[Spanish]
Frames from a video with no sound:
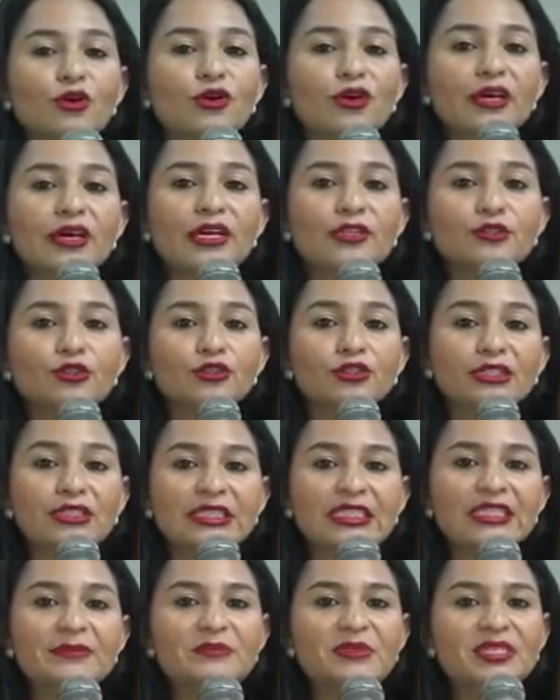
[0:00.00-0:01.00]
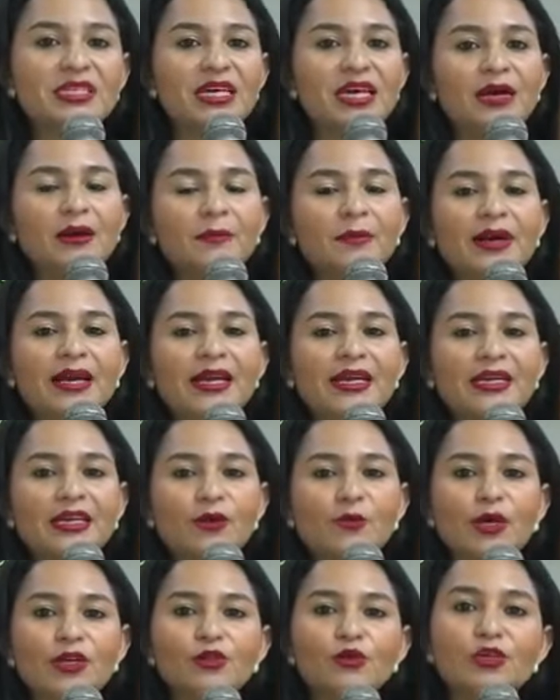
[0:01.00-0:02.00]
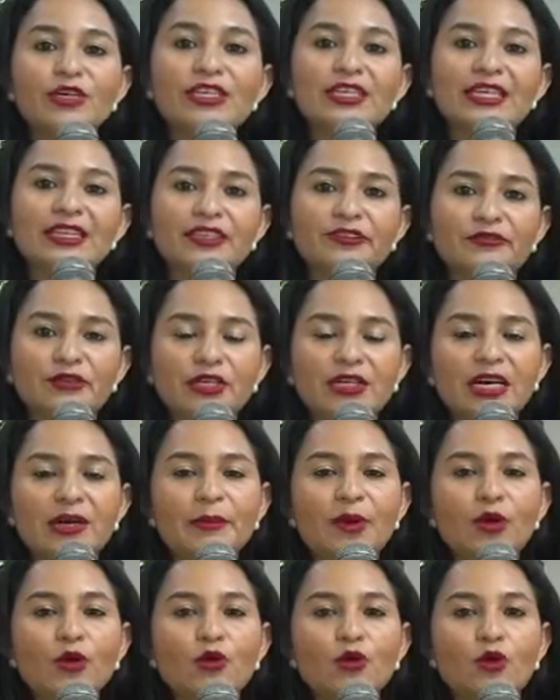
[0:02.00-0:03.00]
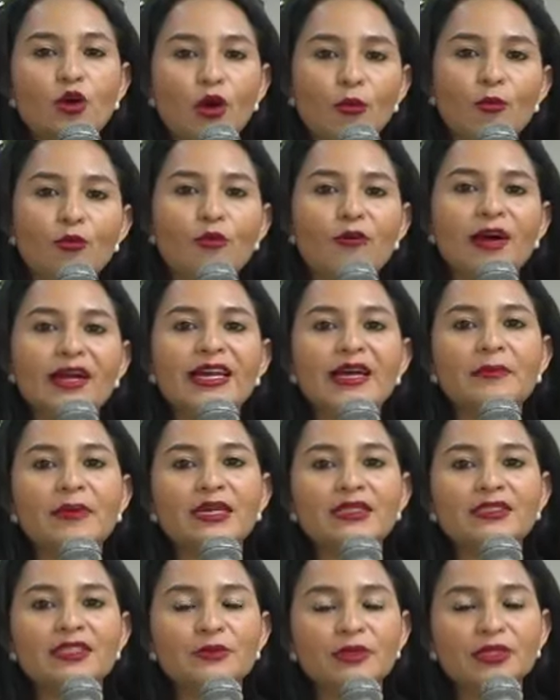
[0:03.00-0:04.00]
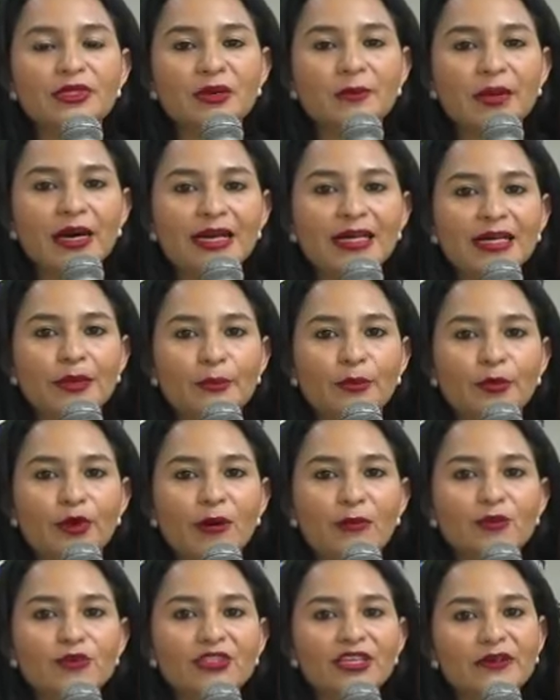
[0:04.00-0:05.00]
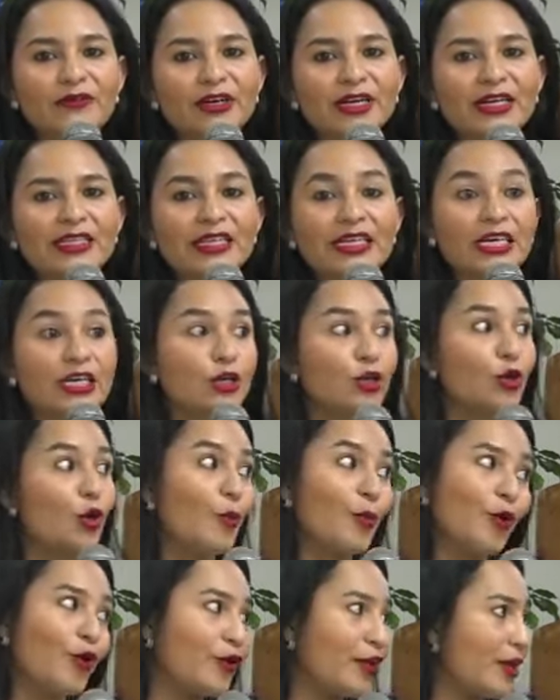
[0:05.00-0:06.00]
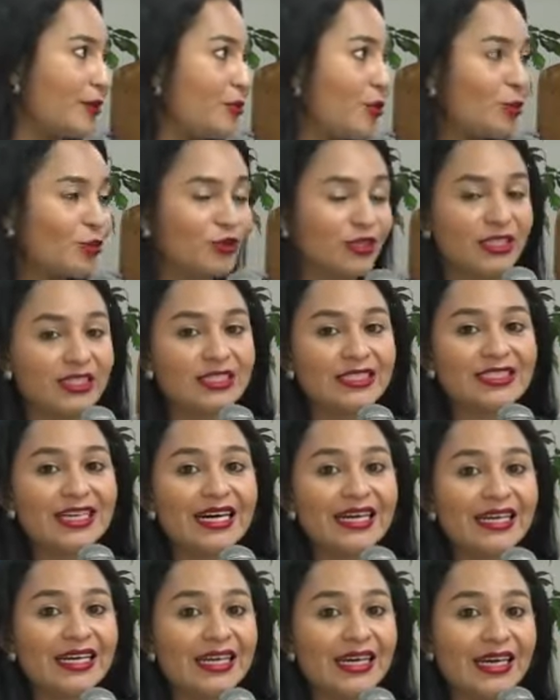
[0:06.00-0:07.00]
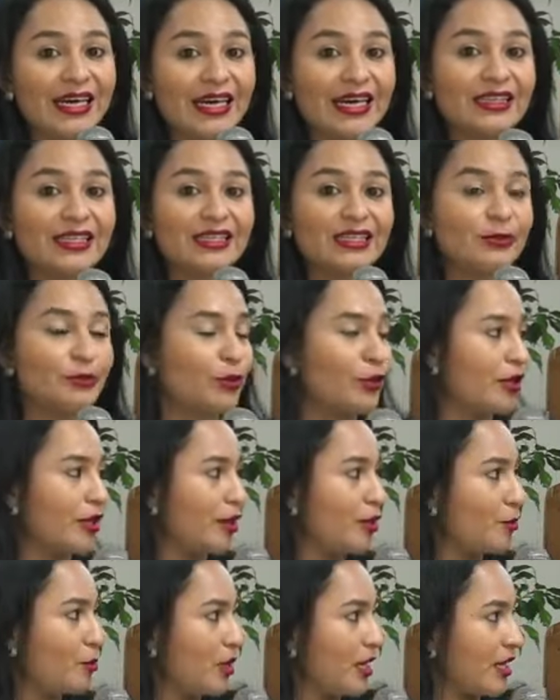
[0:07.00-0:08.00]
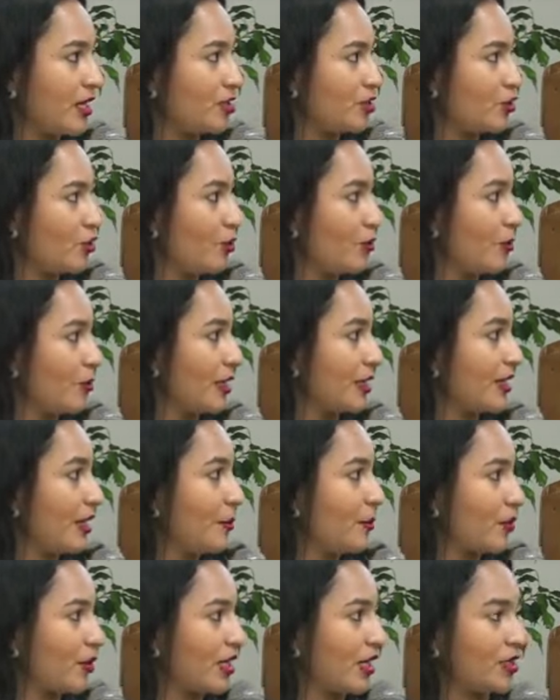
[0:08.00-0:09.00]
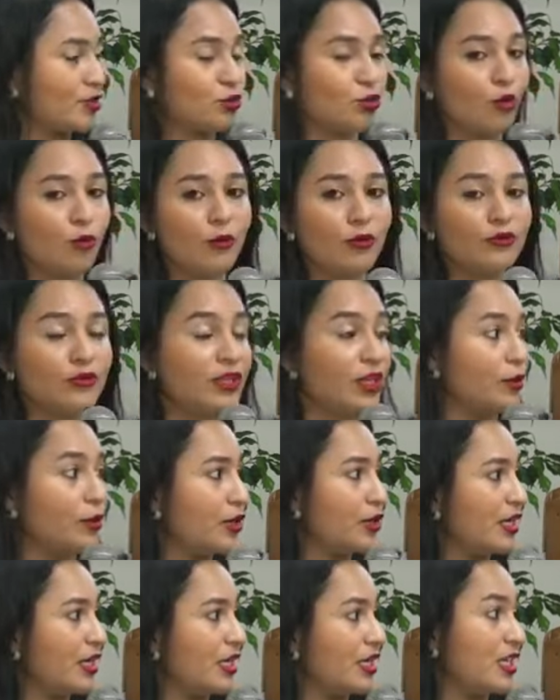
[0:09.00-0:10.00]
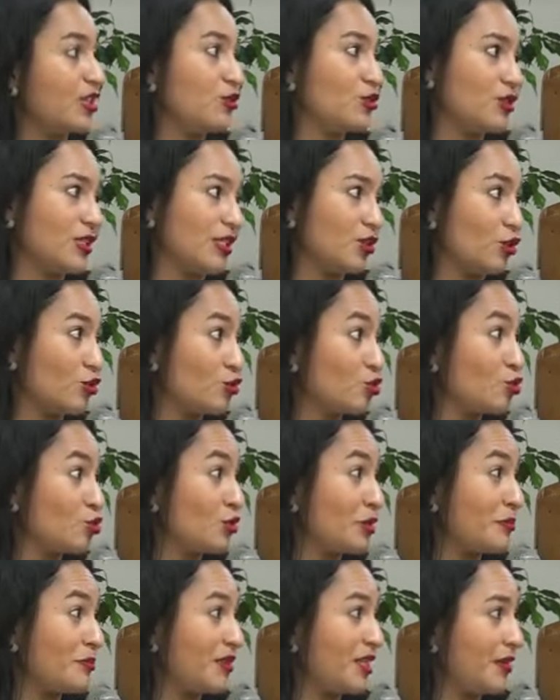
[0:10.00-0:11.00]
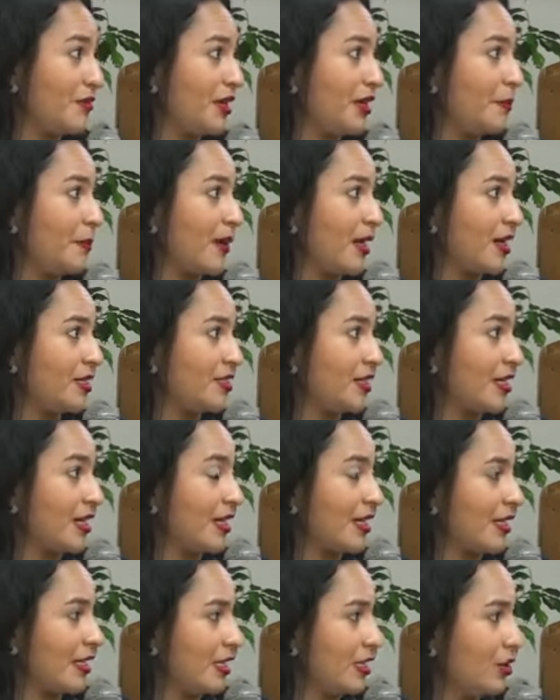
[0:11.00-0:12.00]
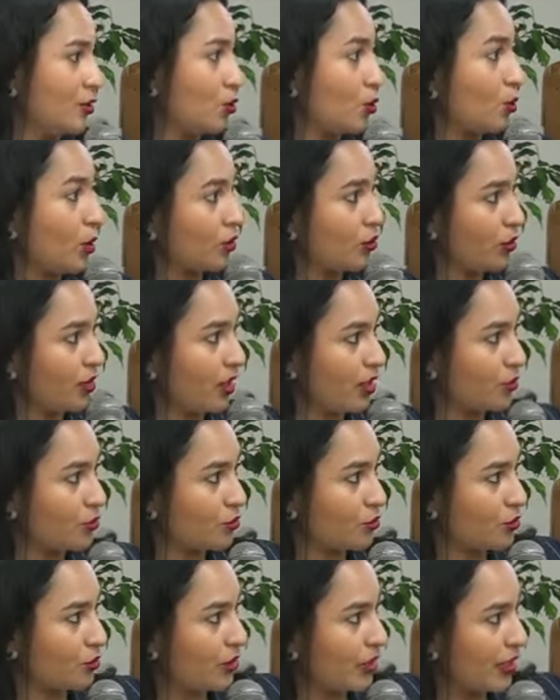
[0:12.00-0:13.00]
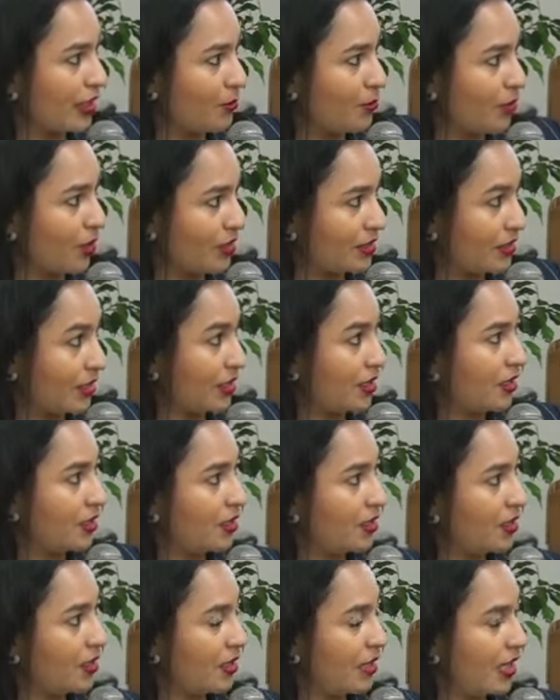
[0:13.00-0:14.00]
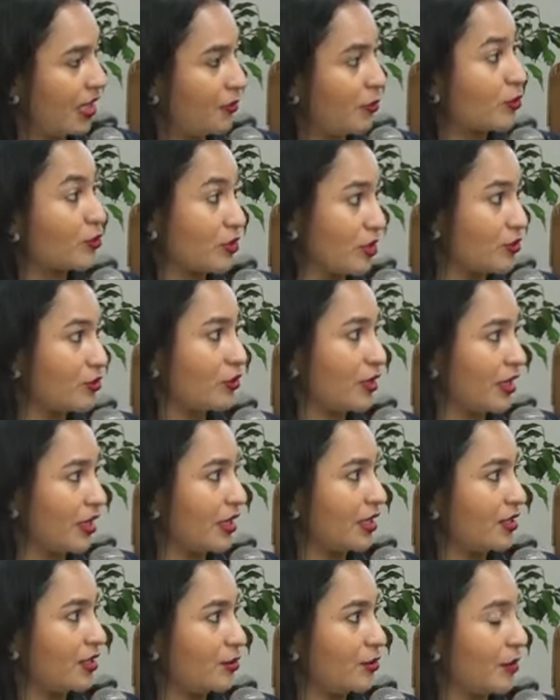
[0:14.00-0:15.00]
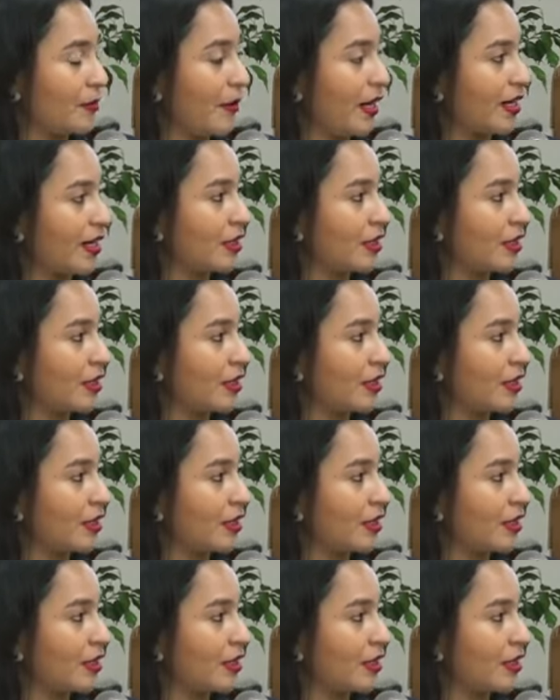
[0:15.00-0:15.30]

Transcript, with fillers: estos tips para que cuando identifiquemos cómo va a llamarse nuestra marca, podamos saber de que no podemos utilizar este tipo de denominación, ¿verdad? Porque son de origen y entonces son susceptibles para hacer el registro cuando ya nosotros queramos hacer el proceso de registro de marca. Así